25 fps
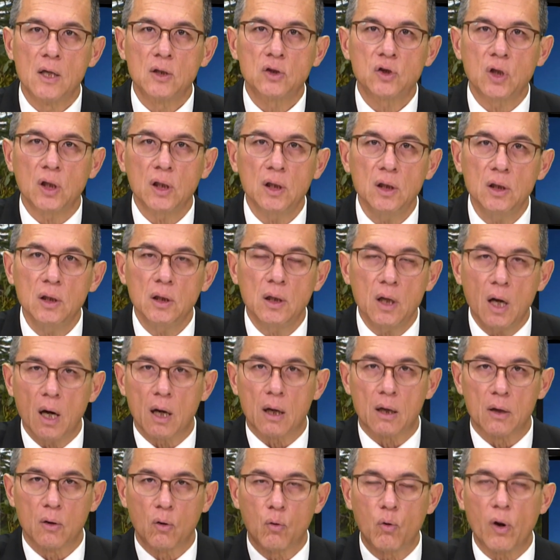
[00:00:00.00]
第一个
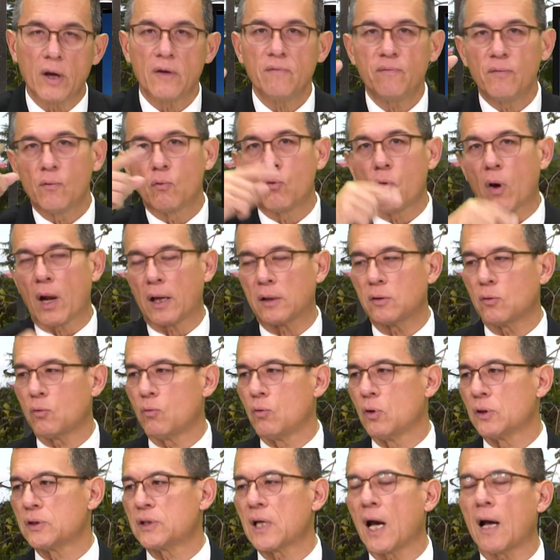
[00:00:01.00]
恢复过来的
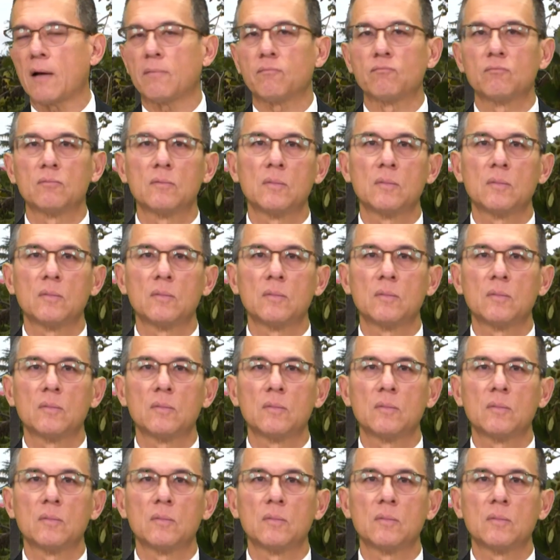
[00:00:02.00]
国家，